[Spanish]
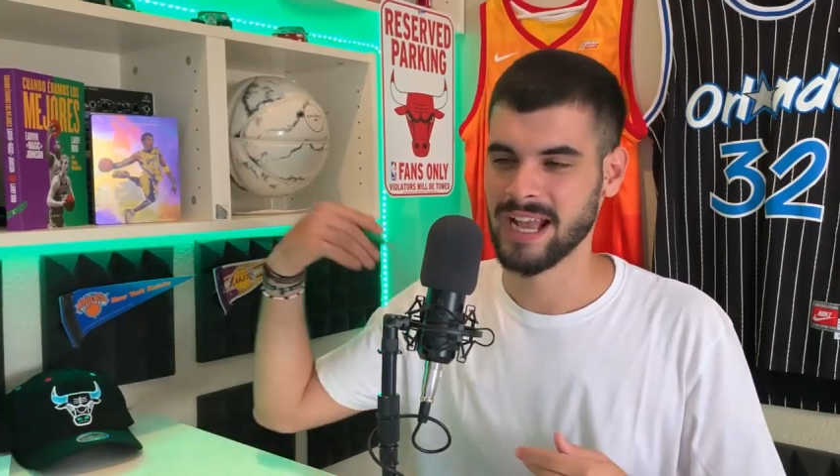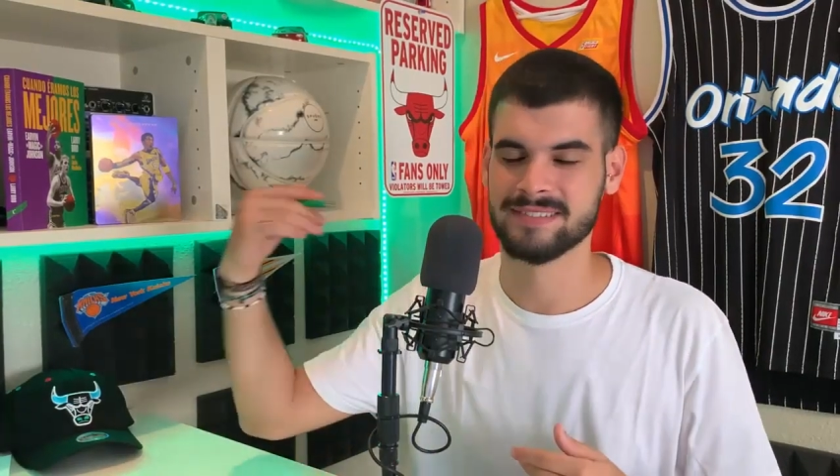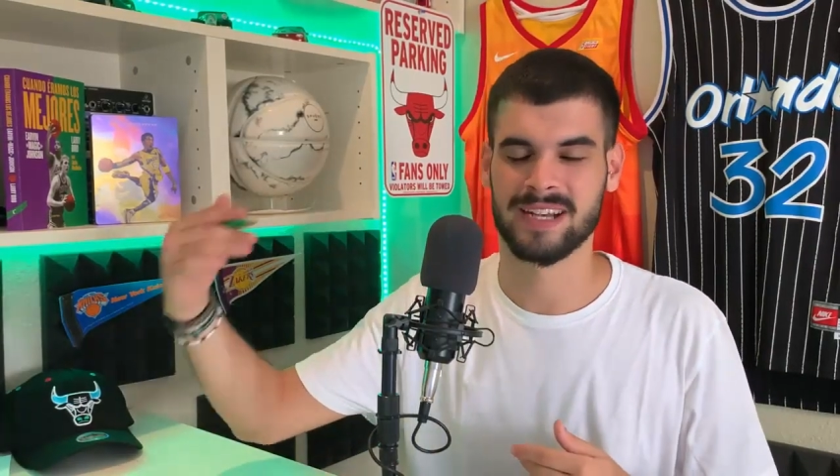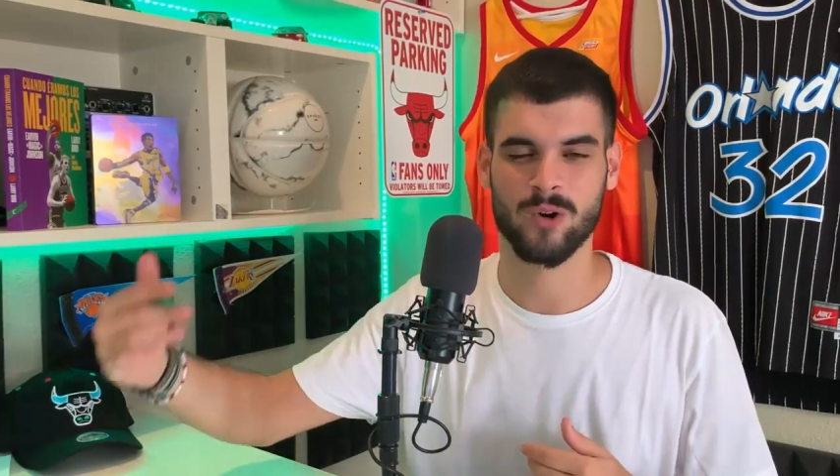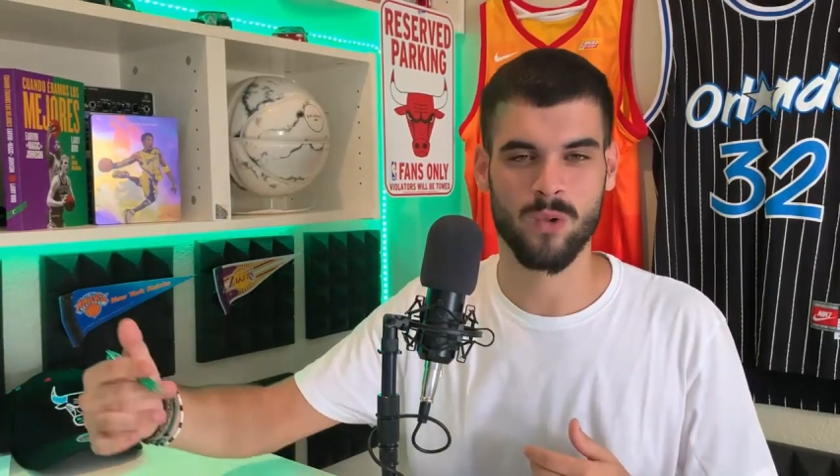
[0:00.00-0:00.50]

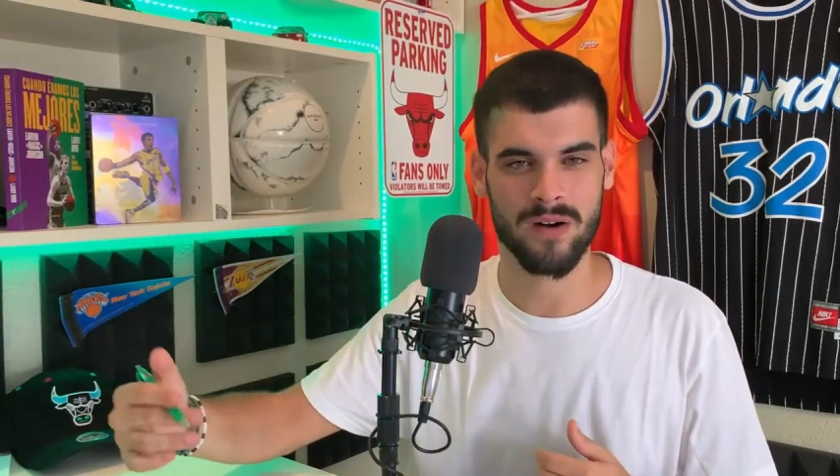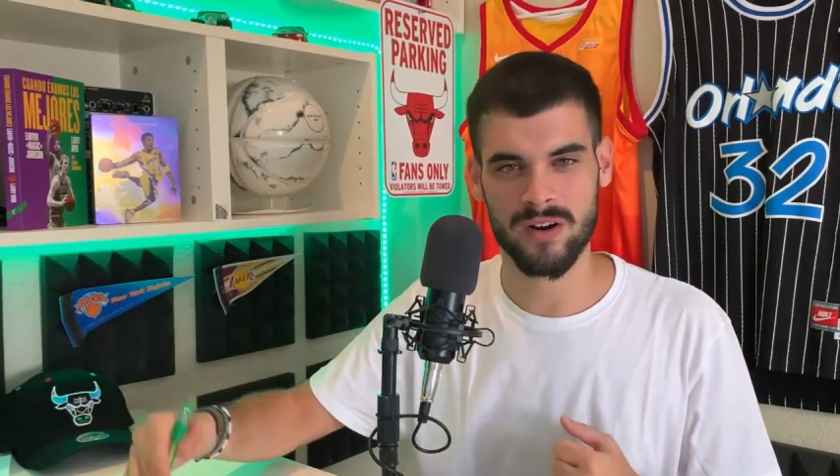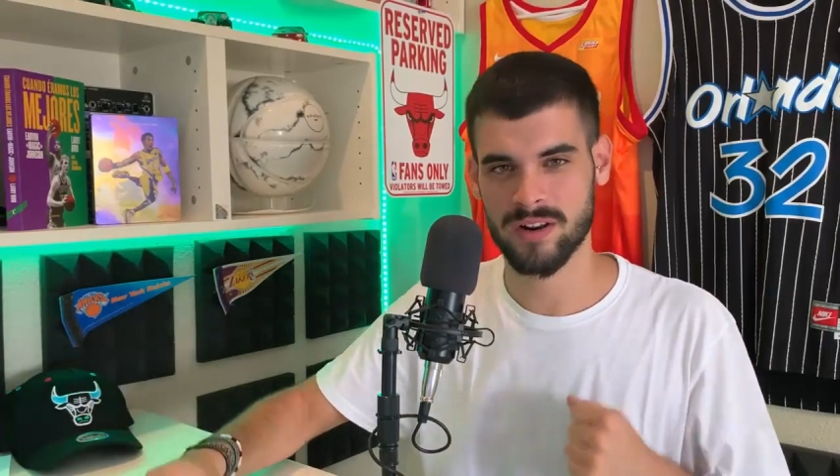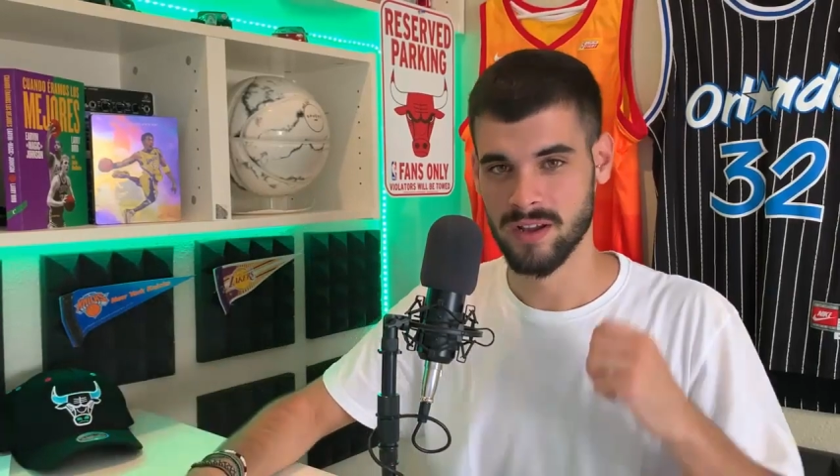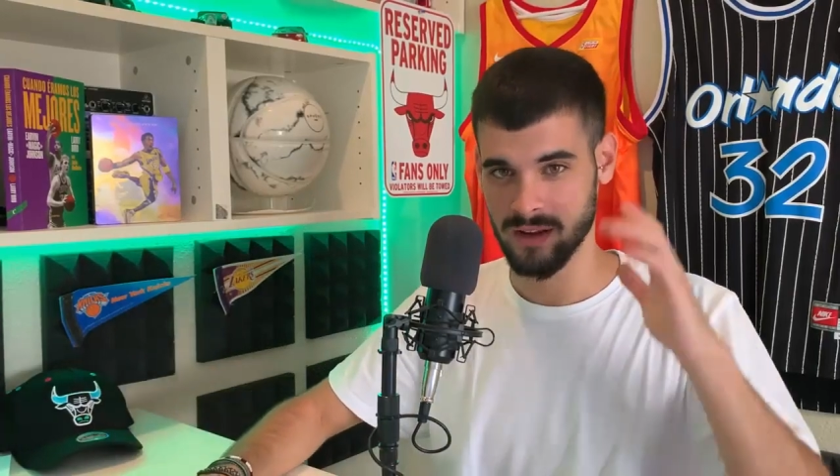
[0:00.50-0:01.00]
entre
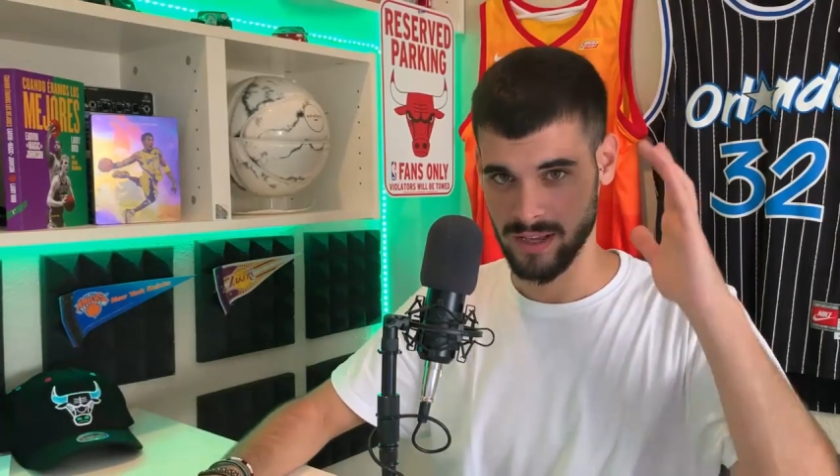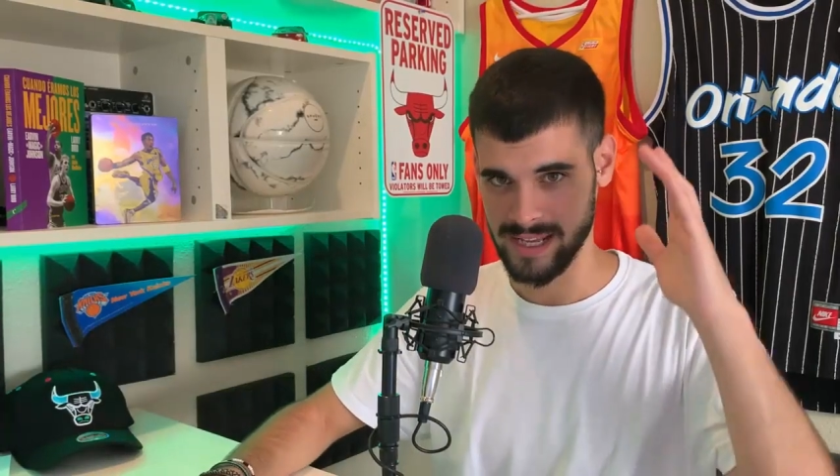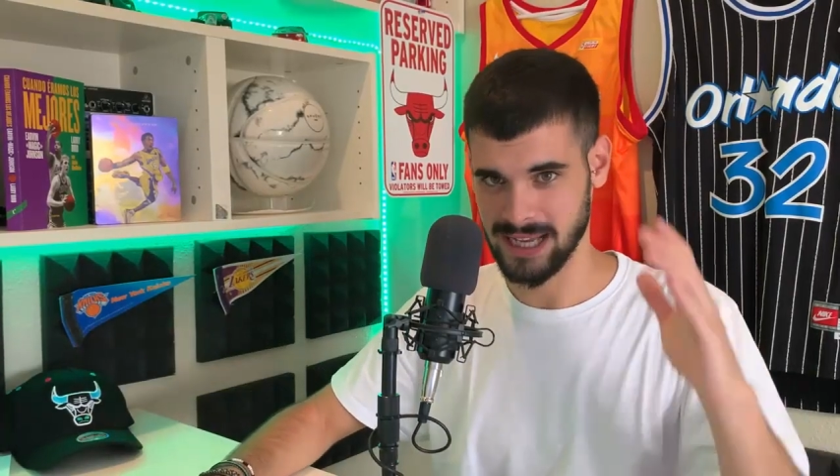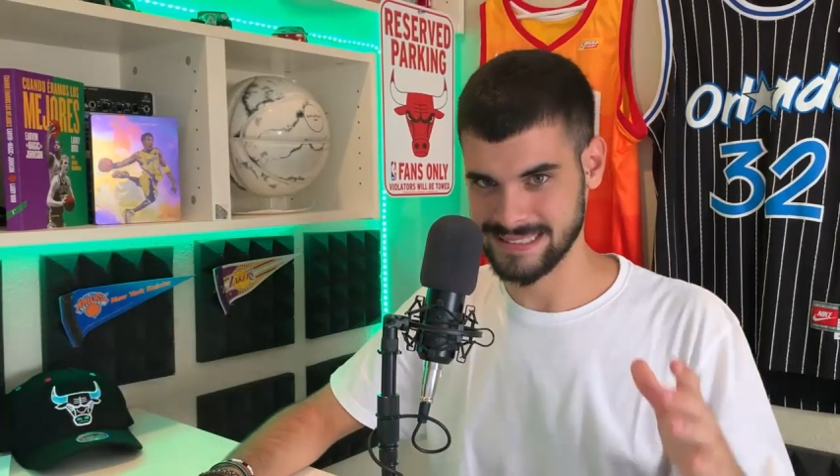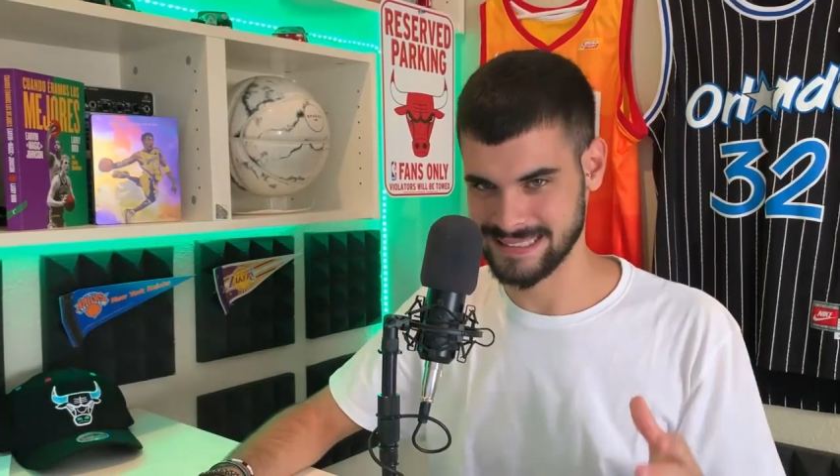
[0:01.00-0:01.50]
jugador
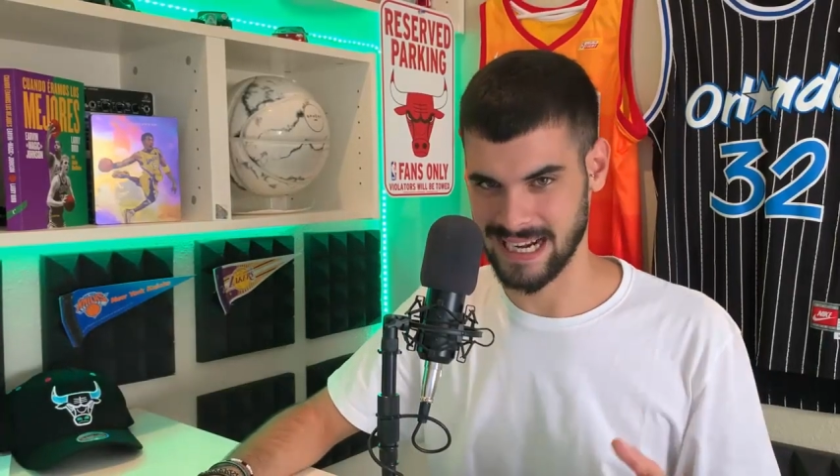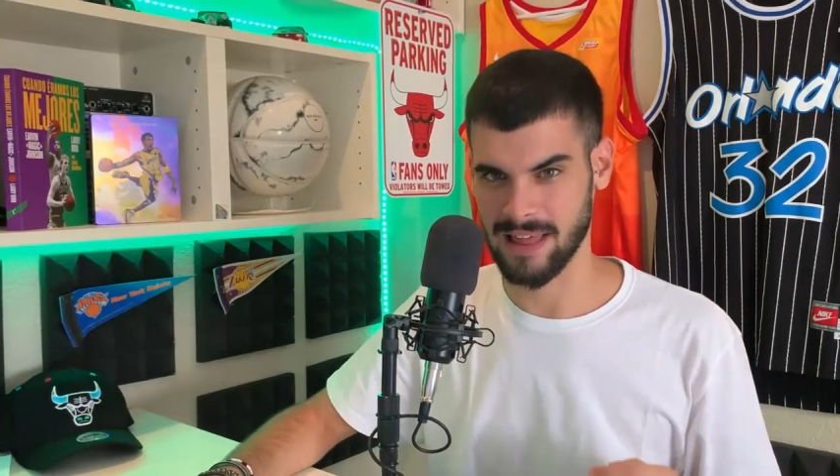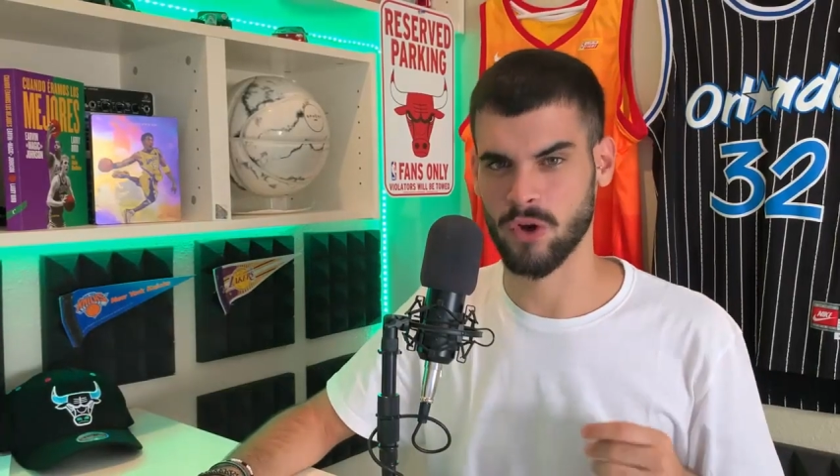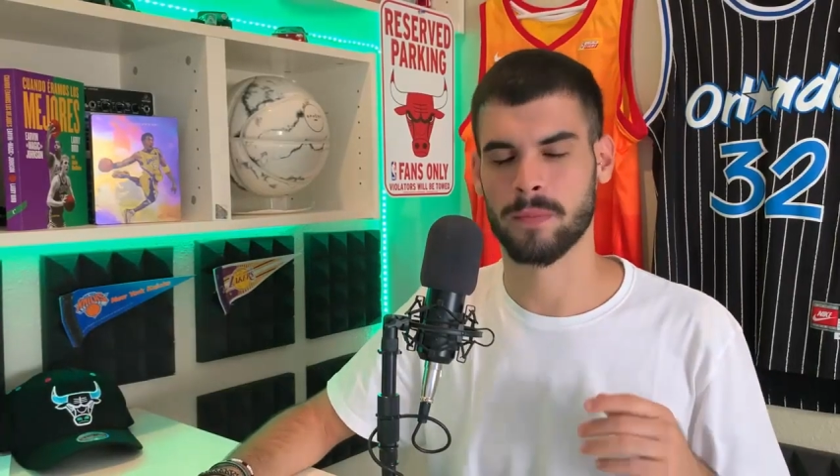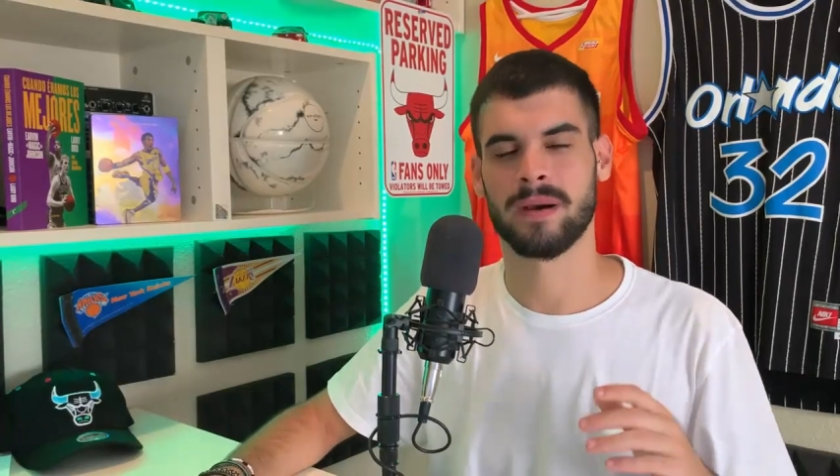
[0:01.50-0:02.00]
y
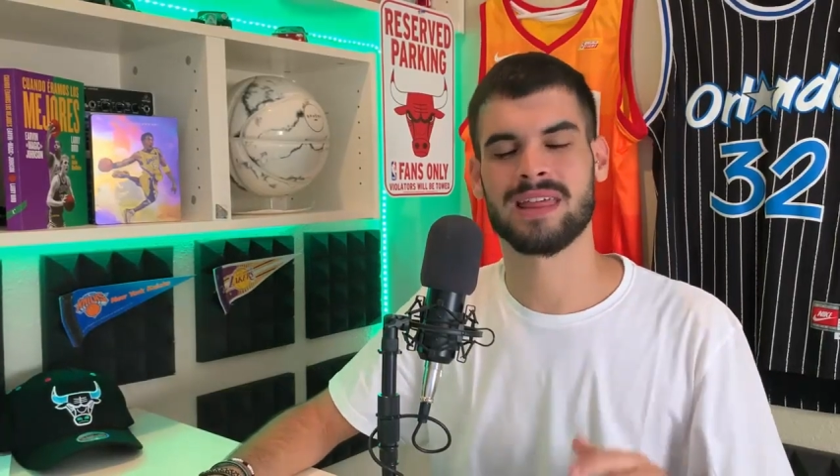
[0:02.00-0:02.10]
entrenador.